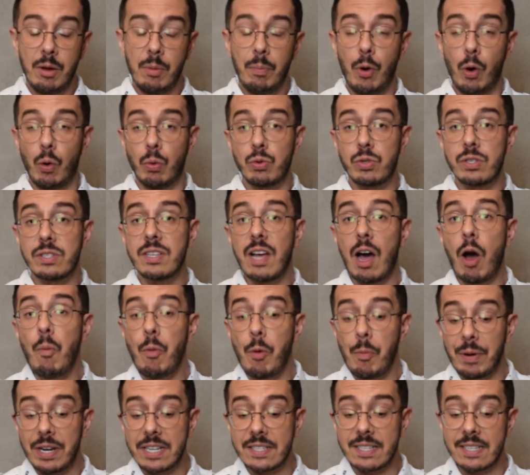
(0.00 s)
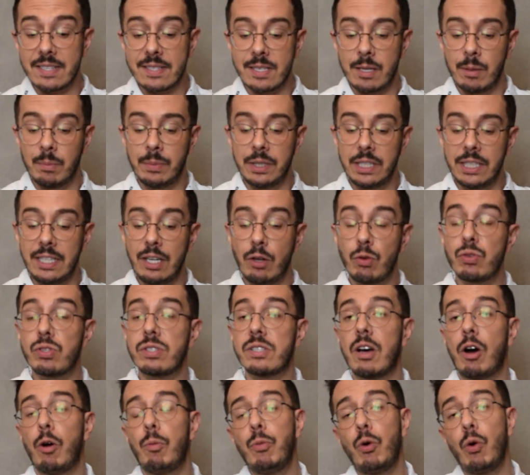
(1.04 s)
Bom, o salmo para essa semana é o
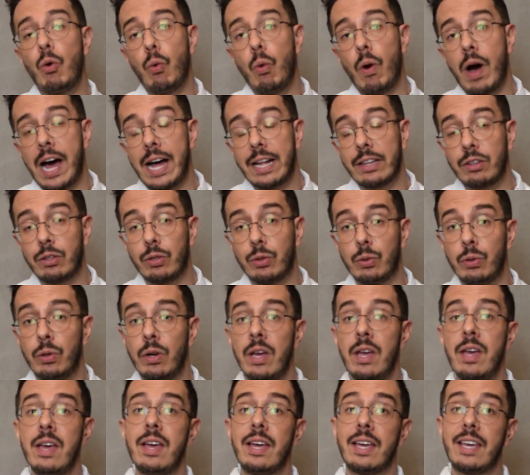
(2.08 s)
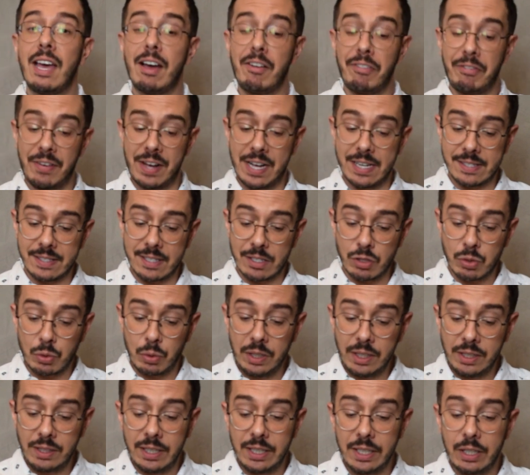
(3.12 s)
Salmo 4, que afasta a
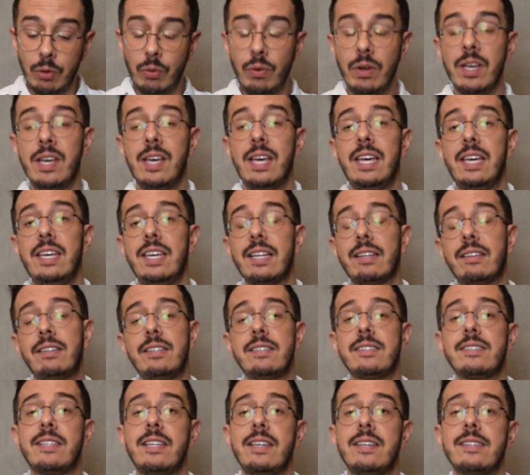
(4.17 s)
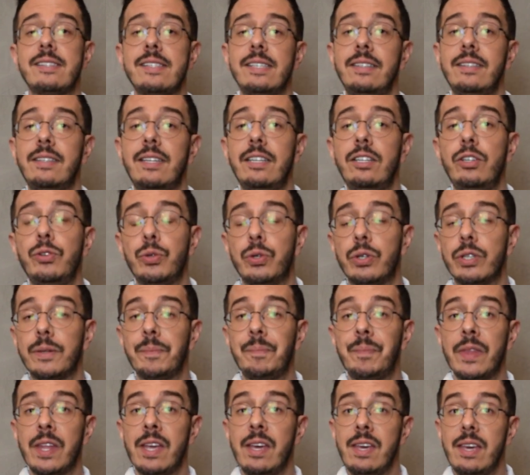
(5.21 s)
solidão e a tristeza
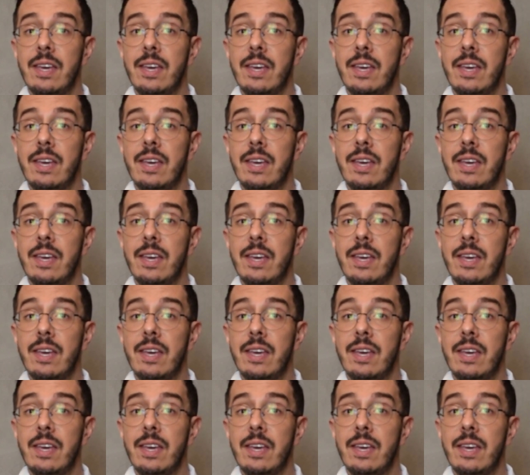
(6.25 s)
interior.